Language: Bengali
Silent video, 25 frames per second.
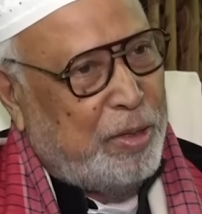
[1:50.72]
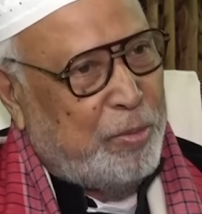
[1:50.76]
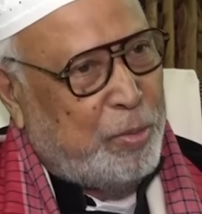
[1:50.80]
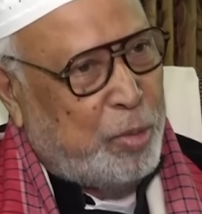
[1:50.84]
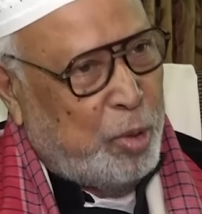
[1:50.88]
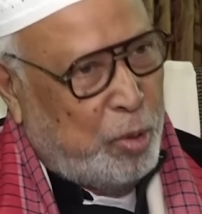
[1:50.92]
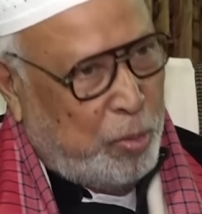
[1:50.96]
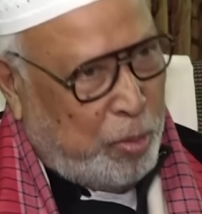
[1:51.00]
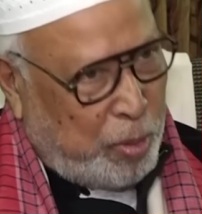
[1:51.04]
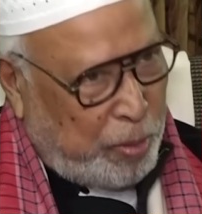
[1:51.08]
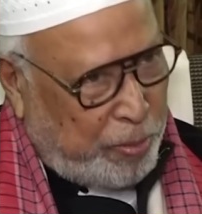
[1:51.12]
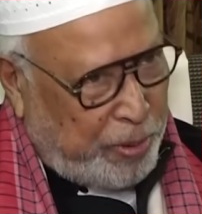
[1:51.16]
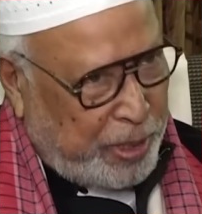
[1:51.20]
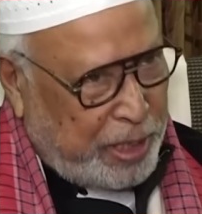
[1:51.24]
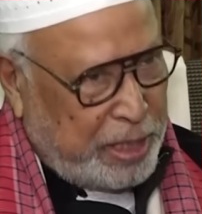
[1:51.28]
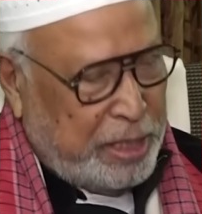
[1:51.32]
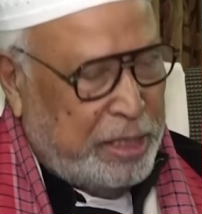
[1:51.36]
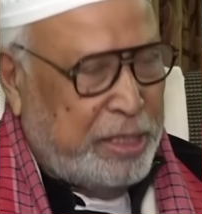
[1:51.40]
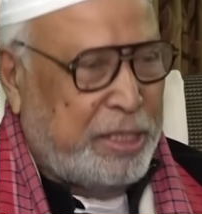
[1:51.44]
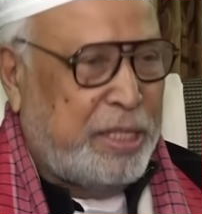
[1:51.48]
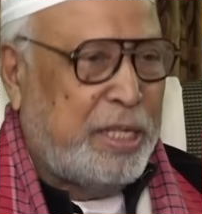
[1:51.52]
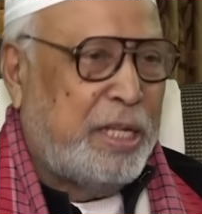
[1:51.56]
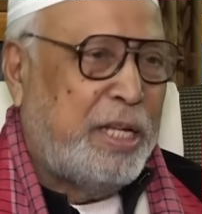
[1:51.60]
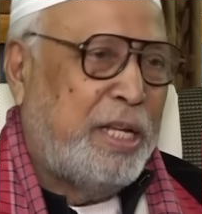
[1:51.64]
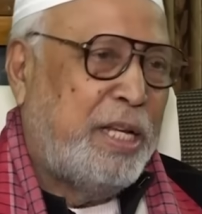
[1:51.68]
পূর্ব
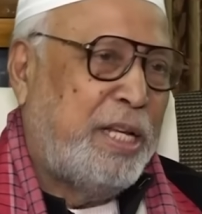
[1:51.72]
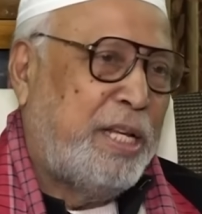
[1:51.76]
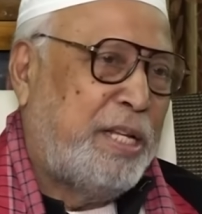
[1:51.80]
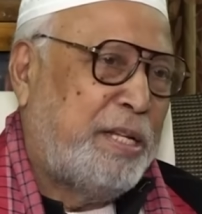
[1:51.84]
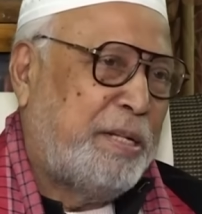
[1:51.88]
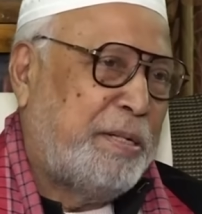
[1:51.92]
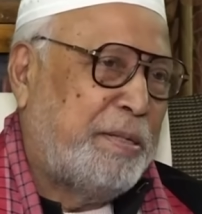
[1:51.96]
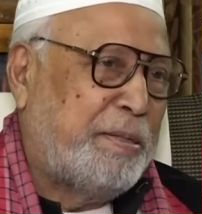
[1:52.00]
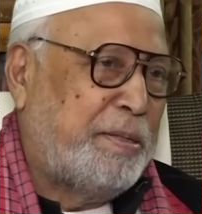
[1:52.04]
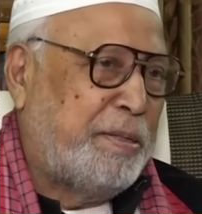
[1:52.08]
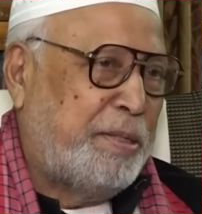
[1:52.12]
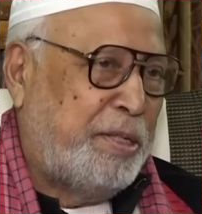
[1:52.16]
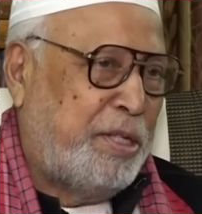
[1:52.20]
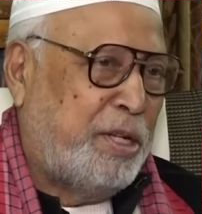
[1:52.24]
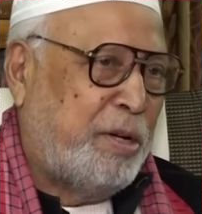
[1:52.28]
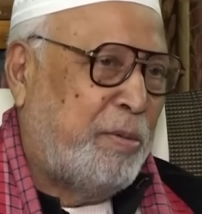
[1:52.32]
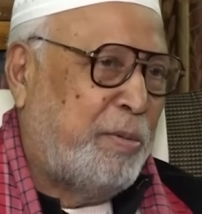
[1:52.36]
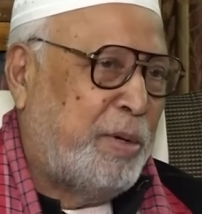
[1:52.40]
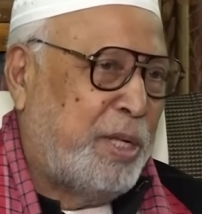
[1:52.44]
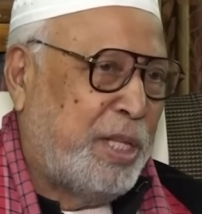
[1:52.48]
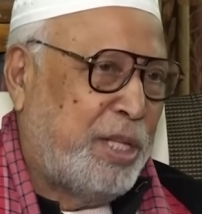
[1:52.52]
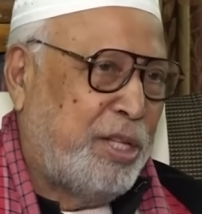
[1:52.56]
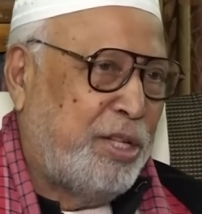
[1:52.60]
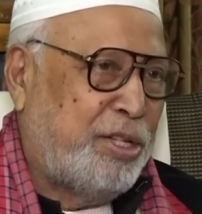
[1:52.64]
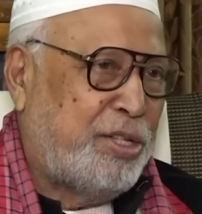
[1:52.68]
পাকিস্তানের
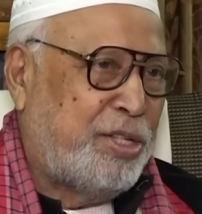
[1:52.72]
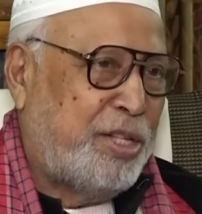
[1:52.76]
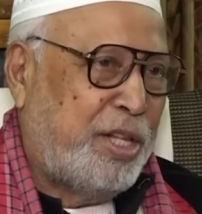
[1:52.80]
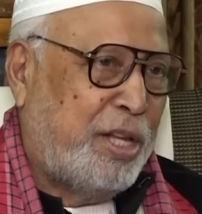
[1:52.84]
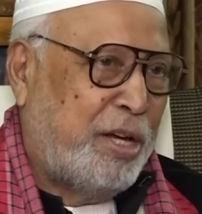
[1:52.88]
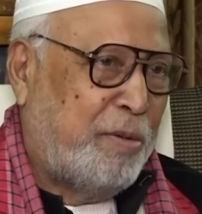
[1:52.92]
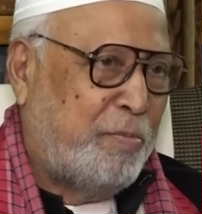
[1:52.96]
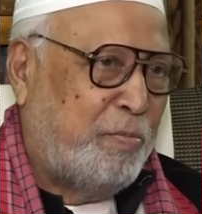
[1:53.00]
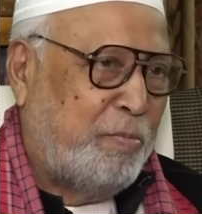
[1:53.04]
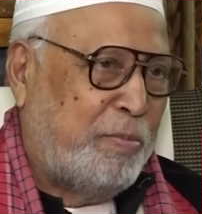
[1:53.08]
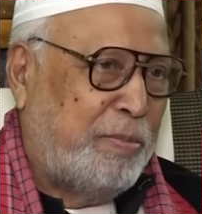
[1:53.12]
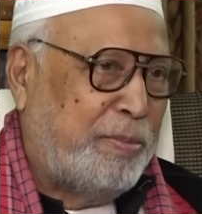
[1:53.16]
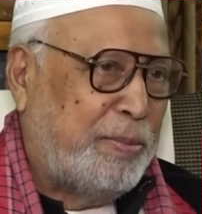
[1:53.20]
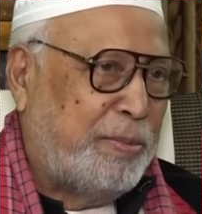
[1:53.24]
জামাত ইসলাম